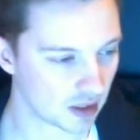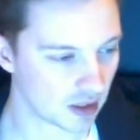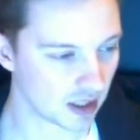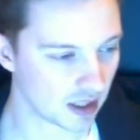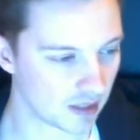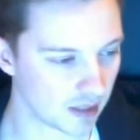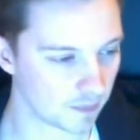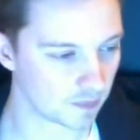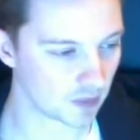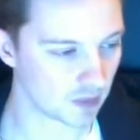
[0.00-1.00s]

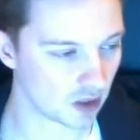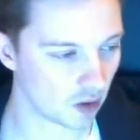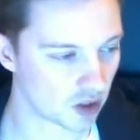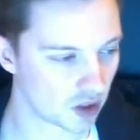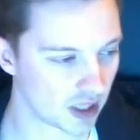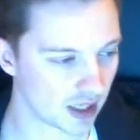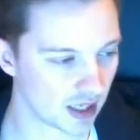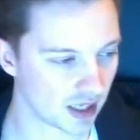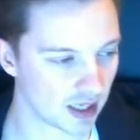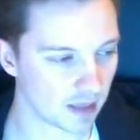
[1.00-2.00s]
Em, yo sé
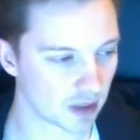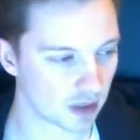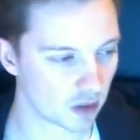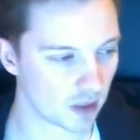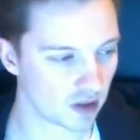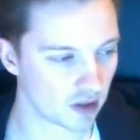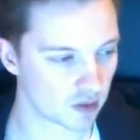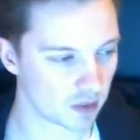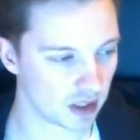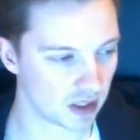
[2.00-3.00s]
que más o menos
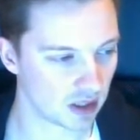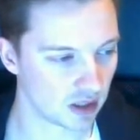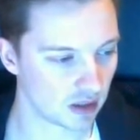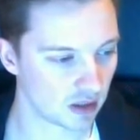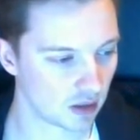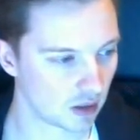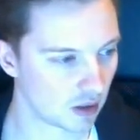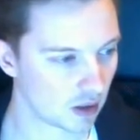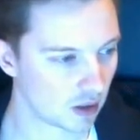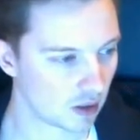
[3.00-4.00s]
mi,
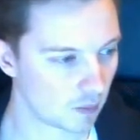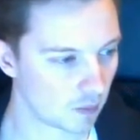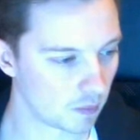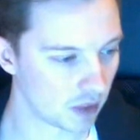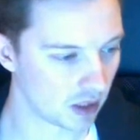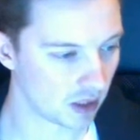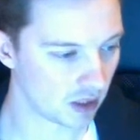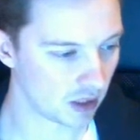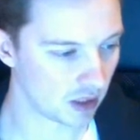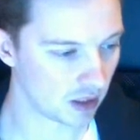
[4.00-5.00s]
mi,